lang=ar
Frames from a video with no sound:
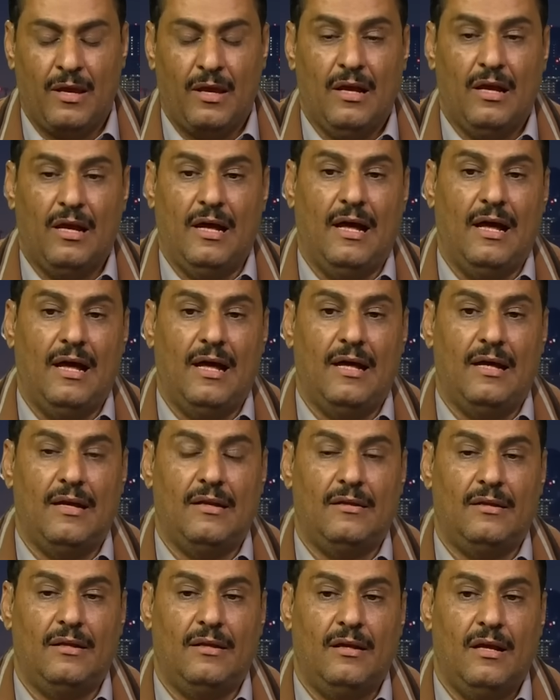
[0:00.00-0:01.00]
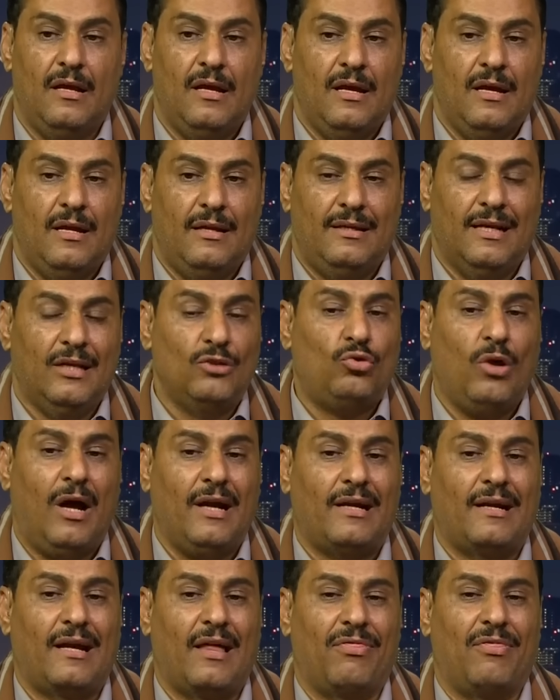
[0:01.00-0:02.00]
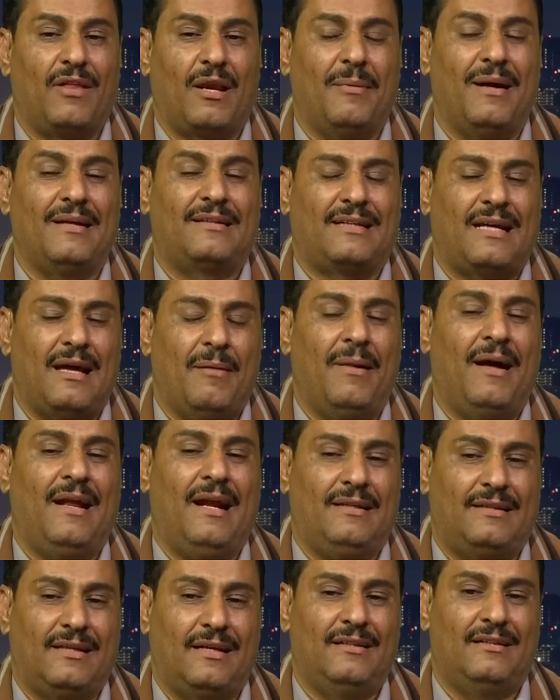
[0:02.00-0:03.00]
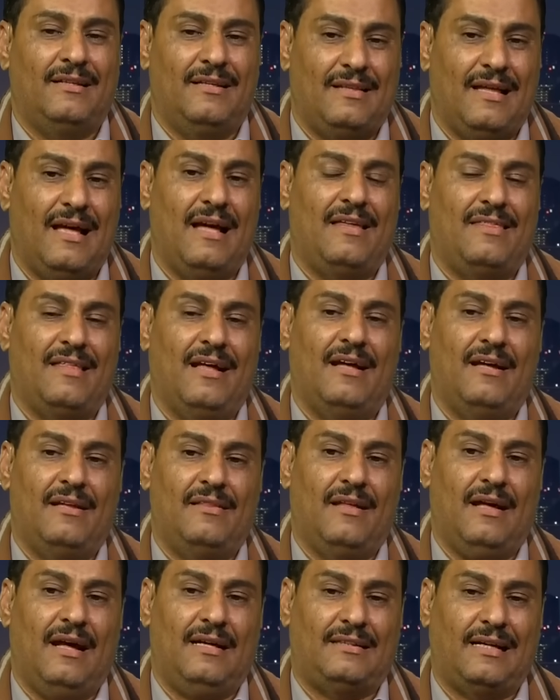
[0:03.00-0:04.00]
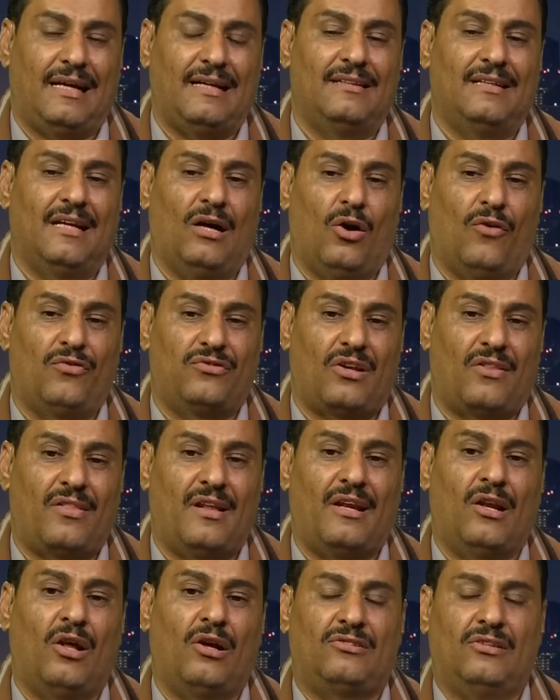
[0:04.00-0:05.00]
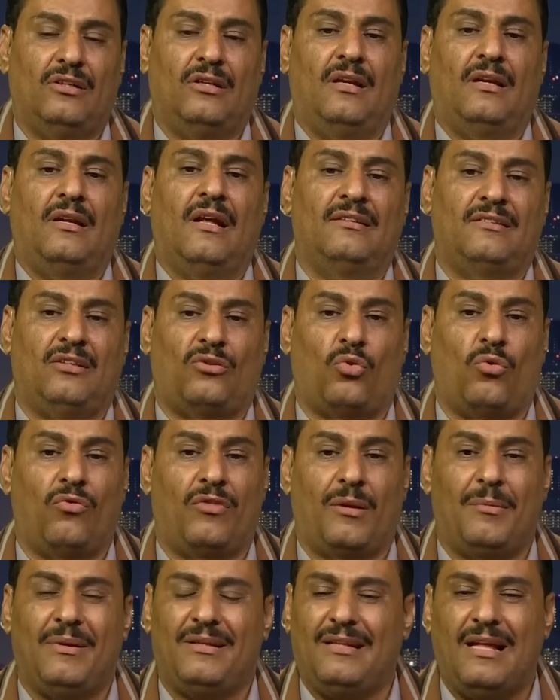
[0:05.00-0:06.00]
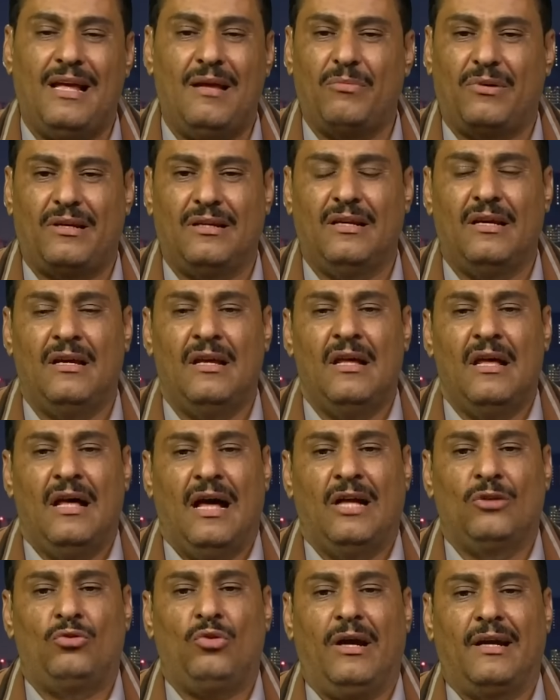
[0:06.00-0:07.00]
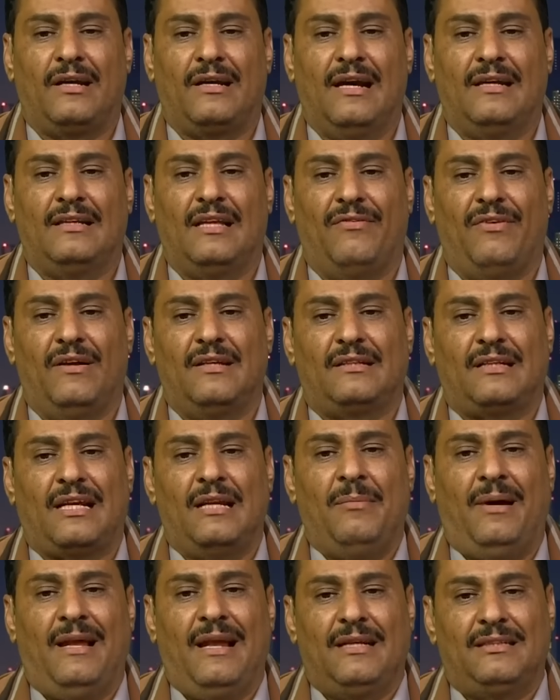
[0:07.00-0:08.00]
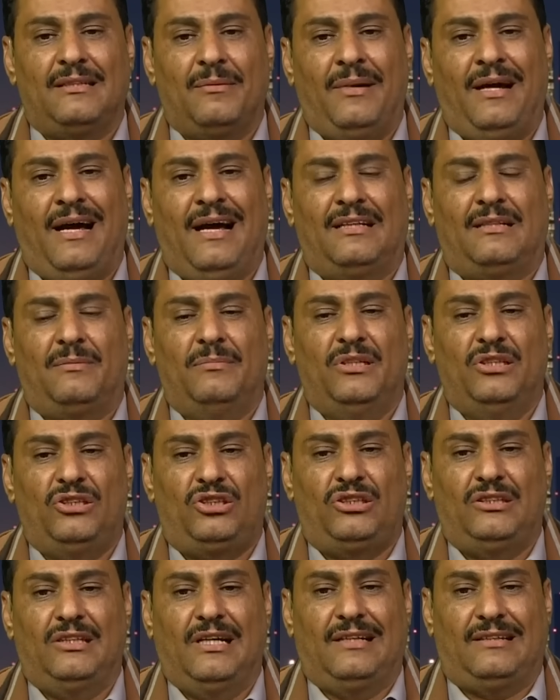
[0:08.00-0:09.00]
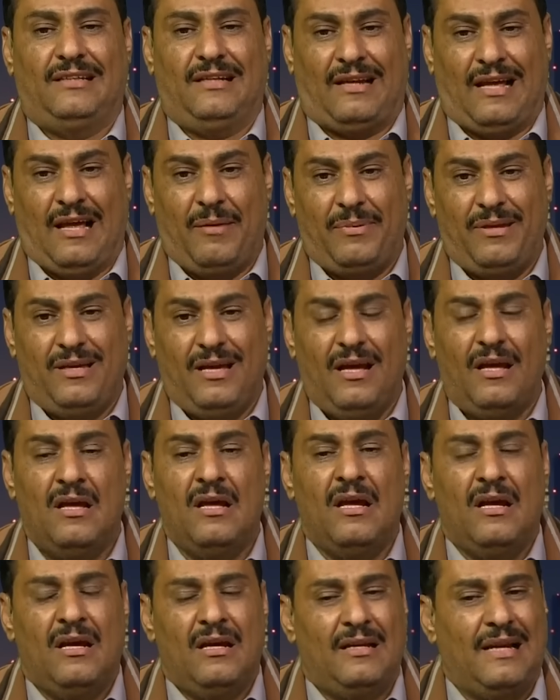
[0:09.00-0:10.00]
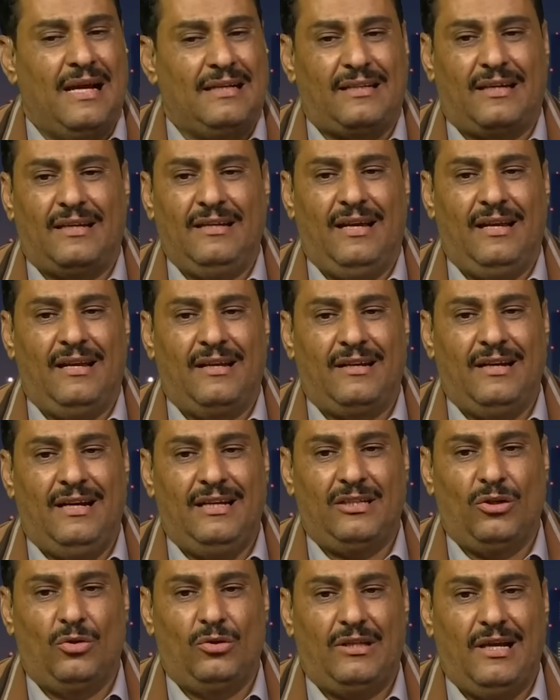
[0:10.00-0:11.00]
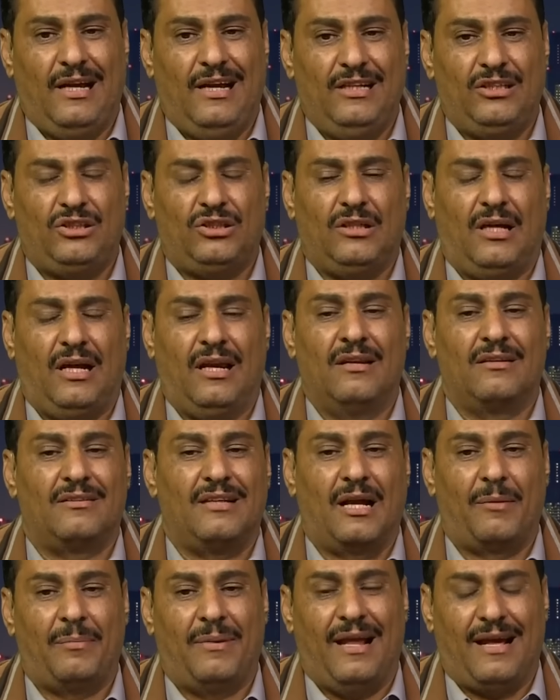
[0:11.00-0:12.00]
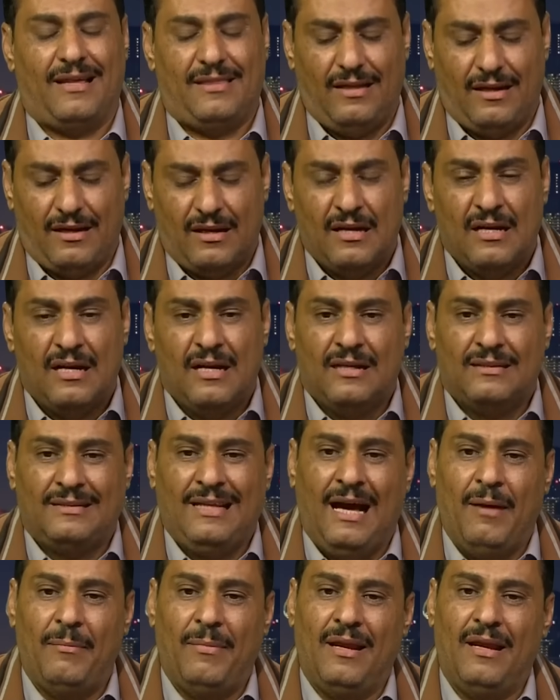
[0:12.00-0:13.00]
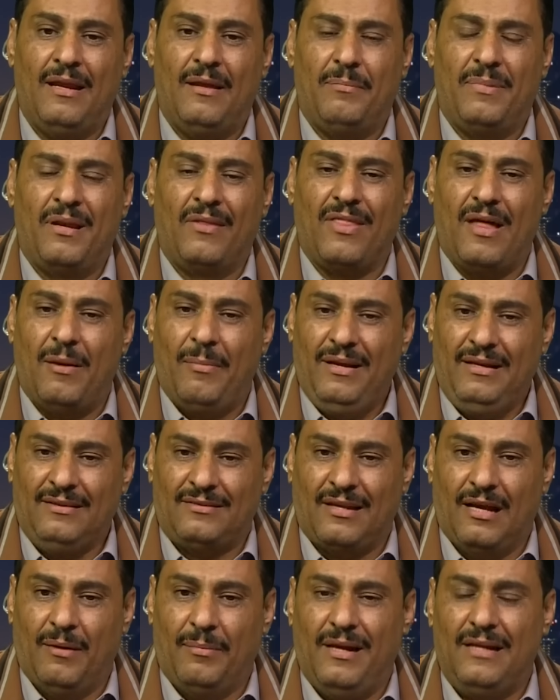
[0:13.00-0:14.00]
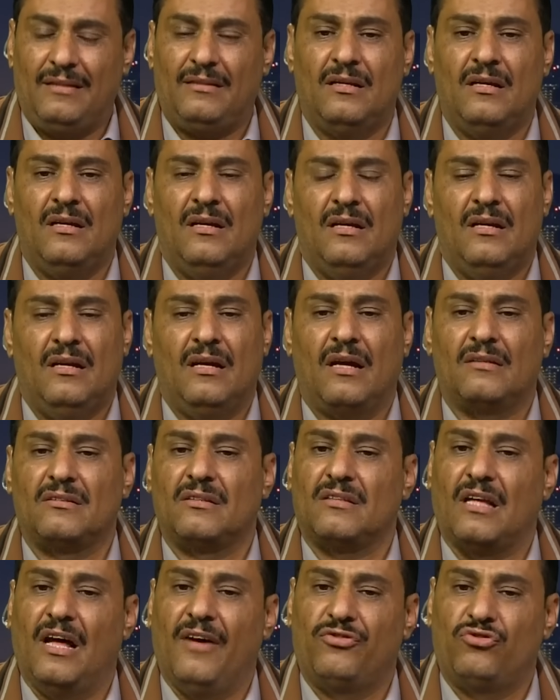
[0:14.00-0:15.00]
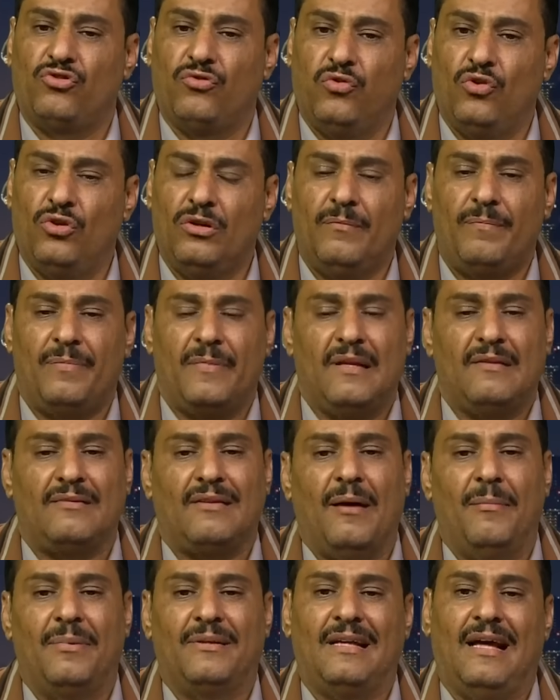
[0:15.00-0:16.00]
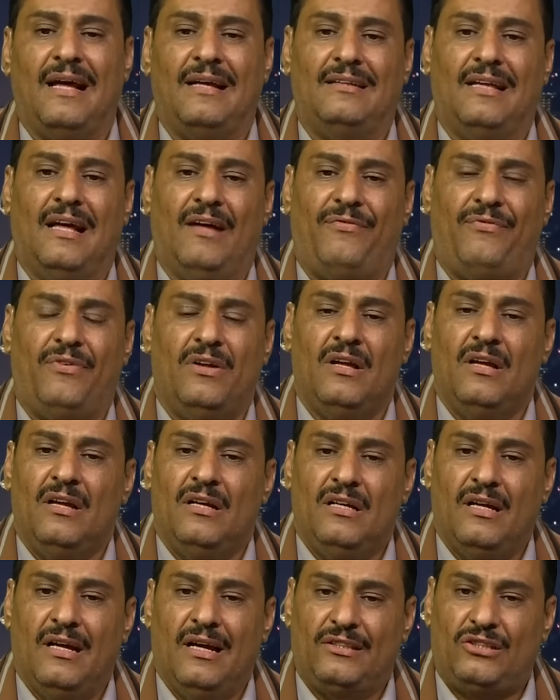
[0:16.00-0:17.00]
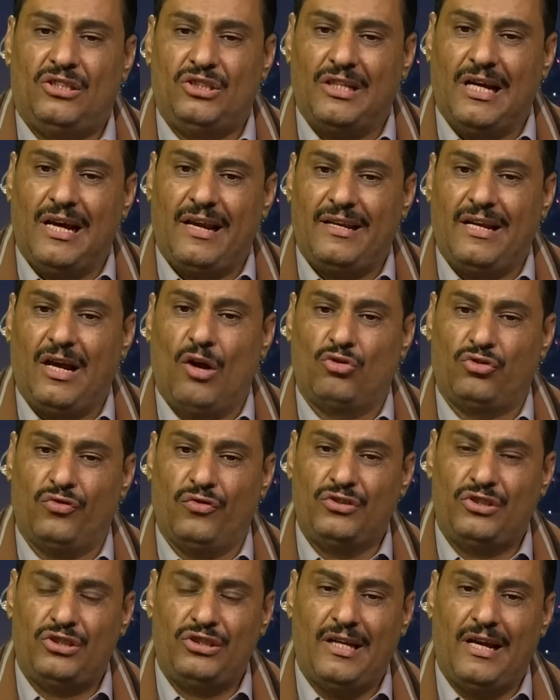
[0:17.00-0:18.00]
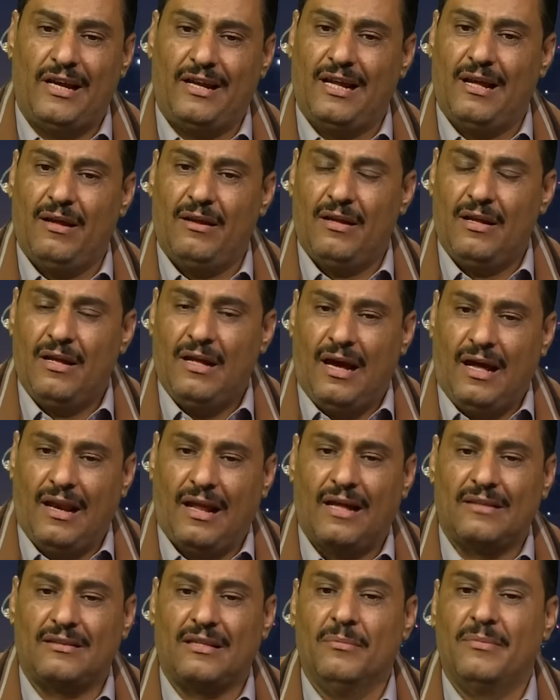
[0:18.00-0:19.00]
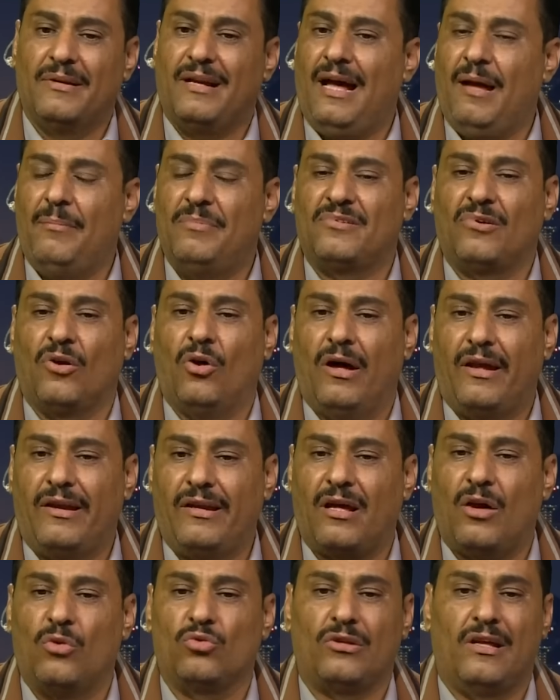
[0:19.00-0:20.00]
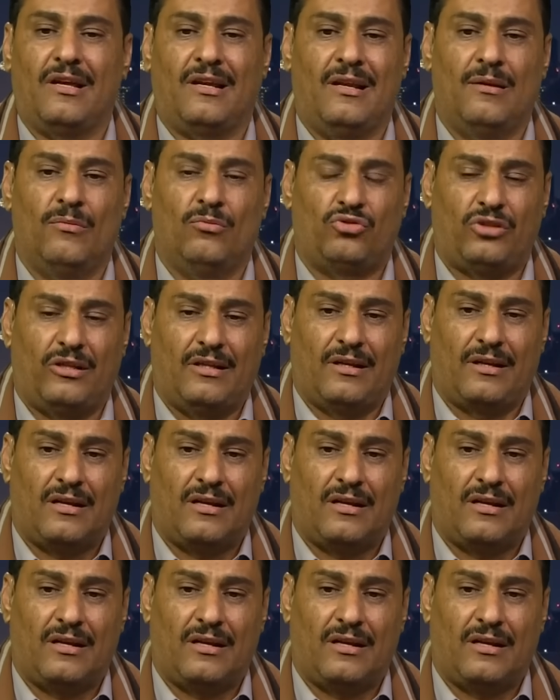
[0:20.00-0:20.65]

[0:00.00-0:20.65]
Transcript: آآ آه، آآ آه، لن تحقق الضربات كمان اعتقد اذا اذا اذا اعتقدنا او افترضنا انها انها ستكون ضربات لا يمكن ان تحقق اهدافها نتكلم على جماعات ميليشيات ارهابيه لا تقل عن القاعده وداعش على الاطلاق بل اكثر تعمل بنظام العصابات اختطاف سفن اصابه اهداف آه، تجاريه او سفن تجاريه على خط الملاحه بصواريخ او طيران مسير آه،